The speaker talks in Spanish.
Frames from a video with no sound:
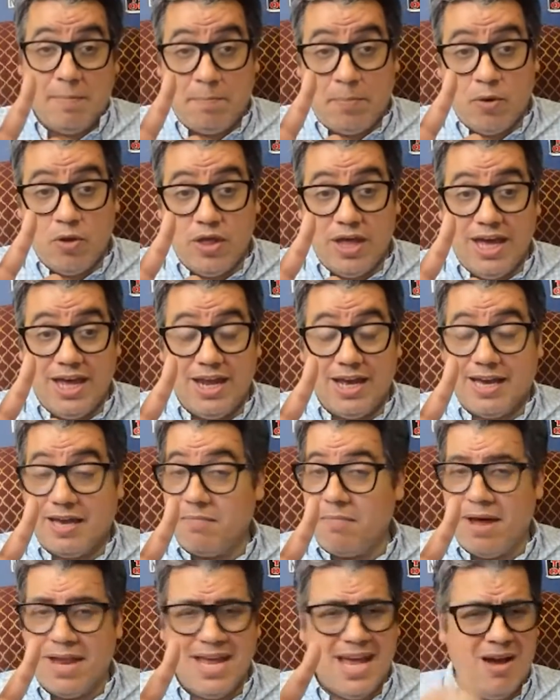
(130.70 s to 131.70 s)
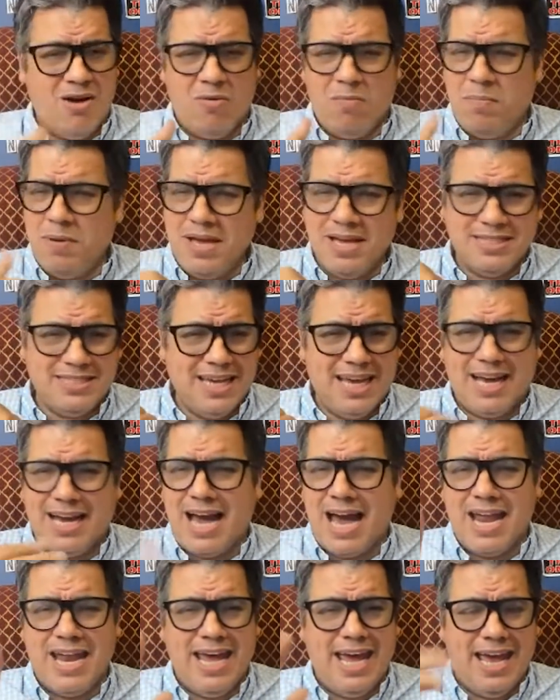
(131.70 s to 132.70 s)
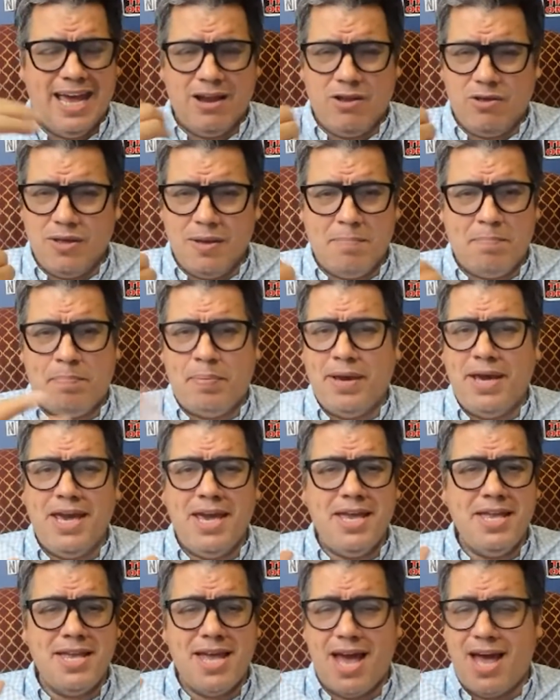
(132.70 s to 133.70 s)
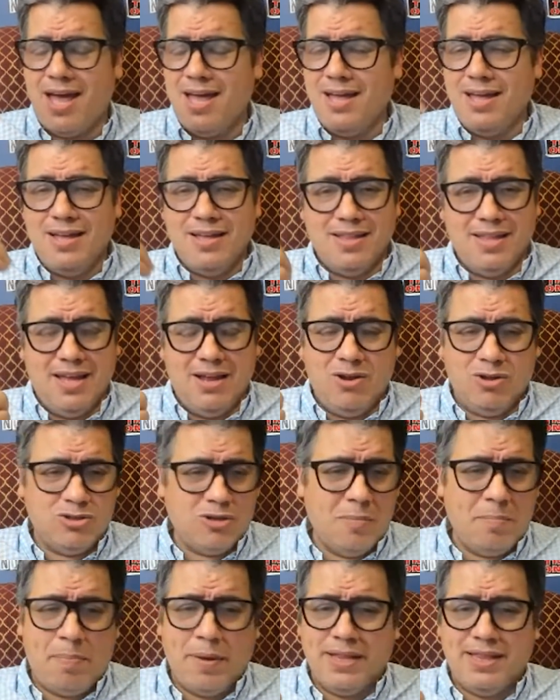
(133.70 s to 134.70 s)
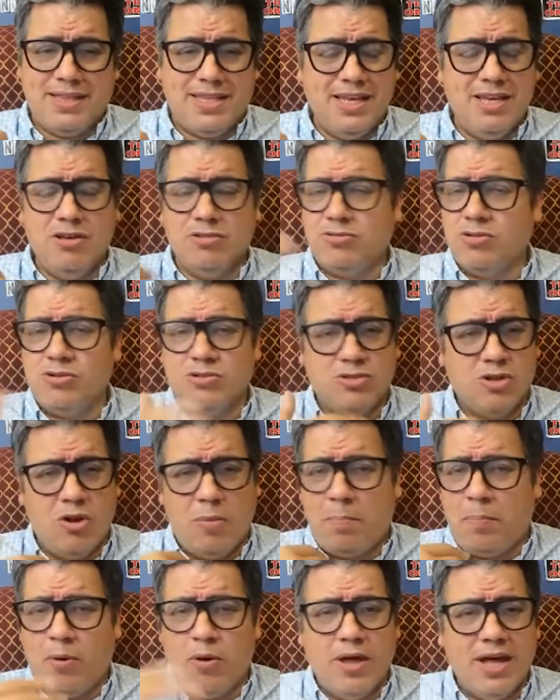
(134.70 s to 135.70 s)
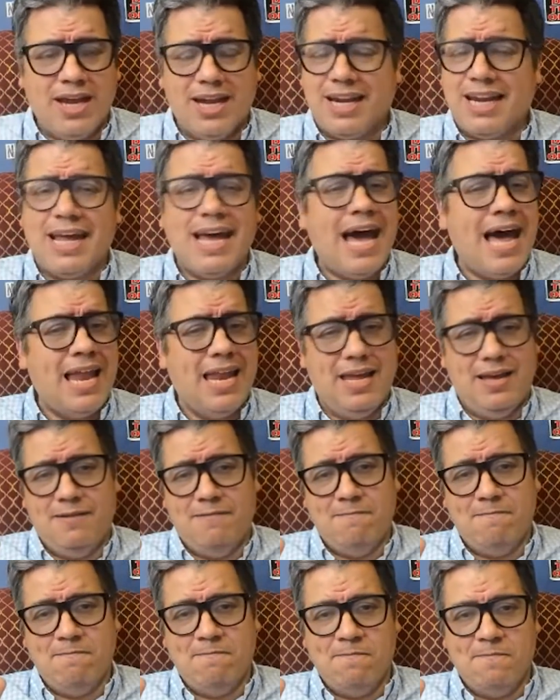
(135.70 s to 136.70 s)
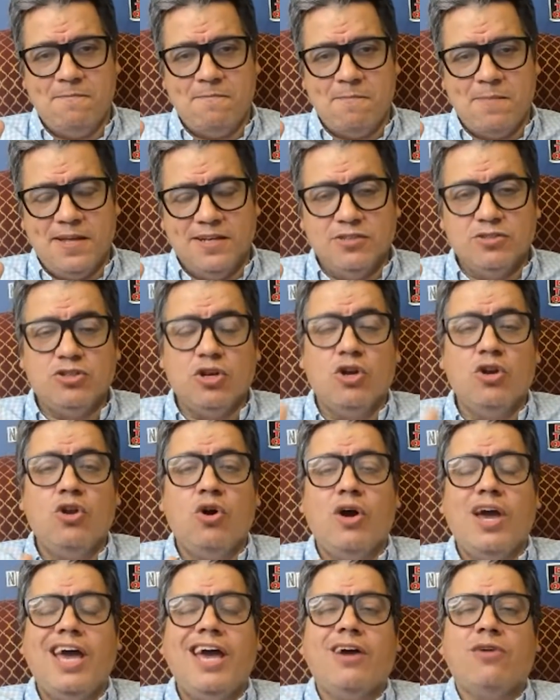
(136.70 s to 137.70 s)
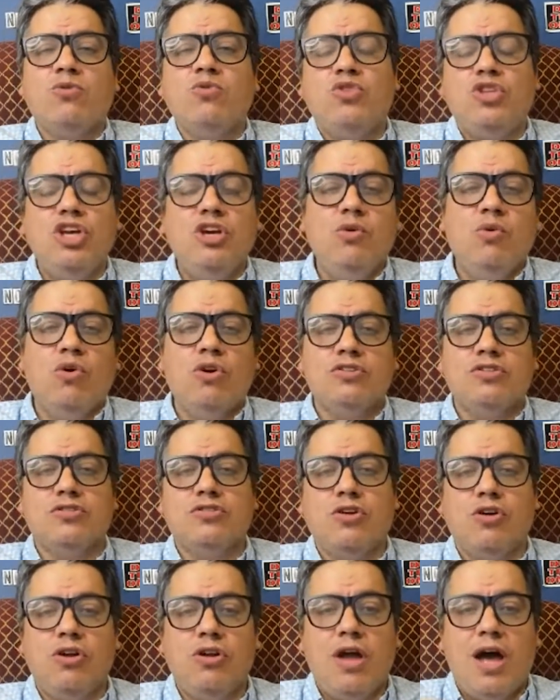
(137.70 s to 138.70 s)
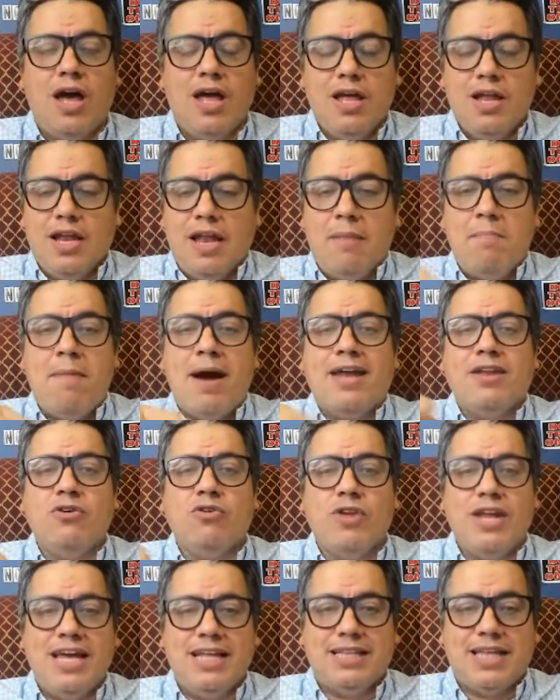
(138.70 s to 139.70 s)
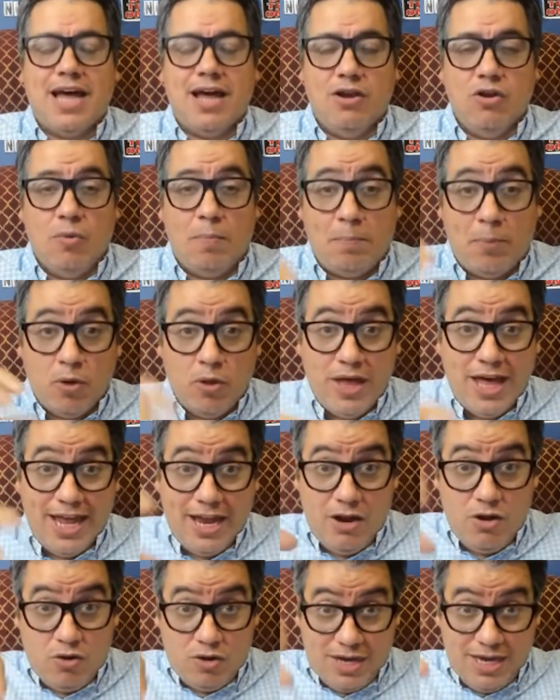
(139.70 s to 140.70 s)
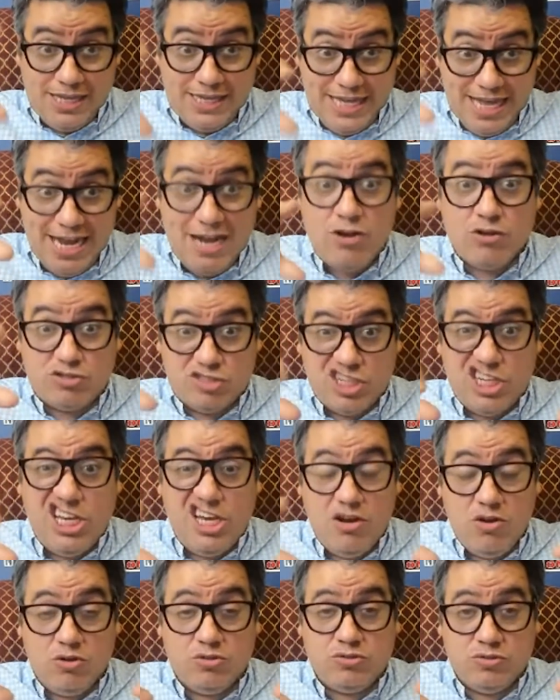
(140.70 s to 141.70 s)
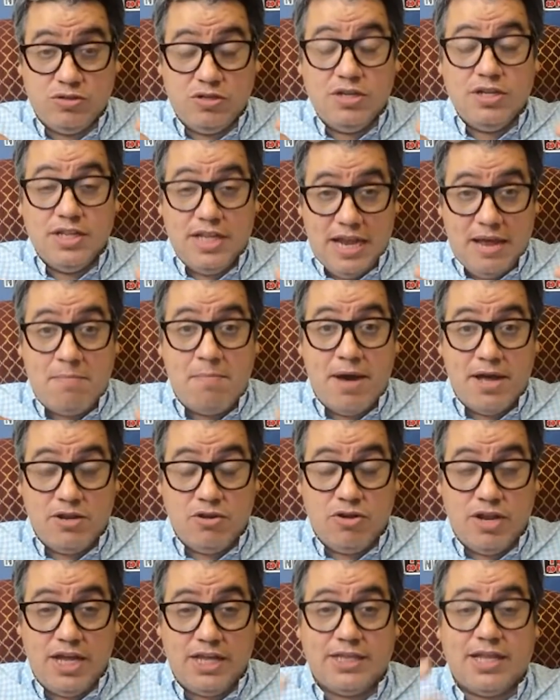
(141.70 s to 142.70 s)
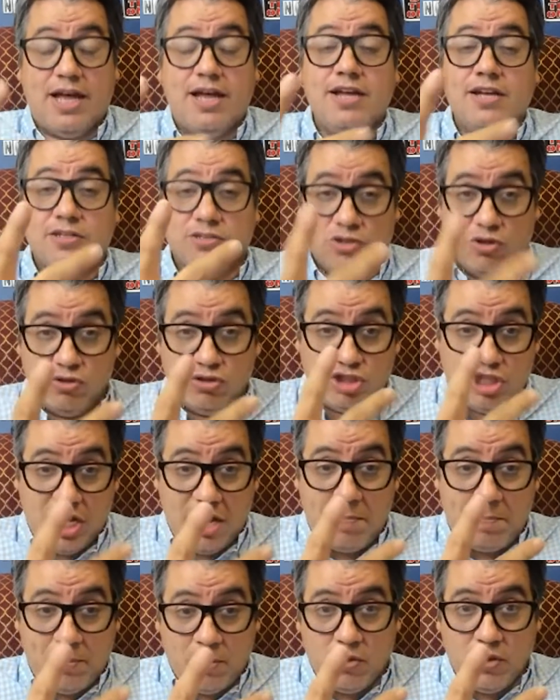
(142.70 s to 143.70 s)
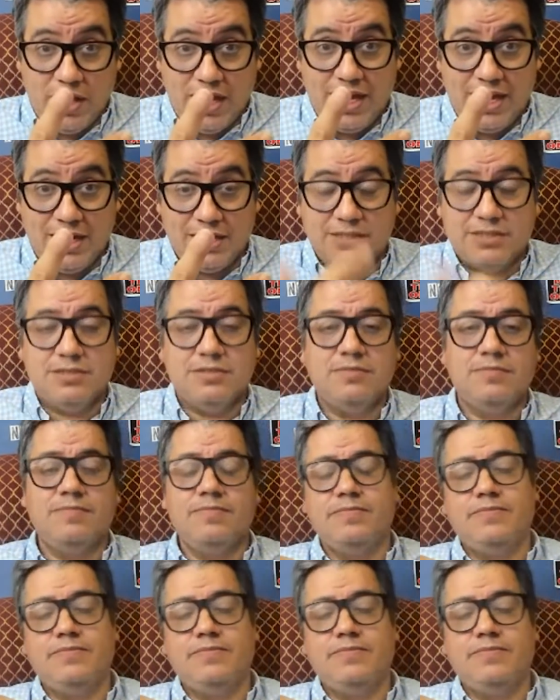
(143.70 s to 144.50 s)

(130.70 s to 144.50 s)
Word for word: tres poderes que manejan. Olvídense de Canelo, de Piña, del otro partido. Esos no son los poderes reales. Esos son los ejecutivos, esos son las, marionetas. Los poderes, los que tienen los hilos de las marionetas, son tres poderes.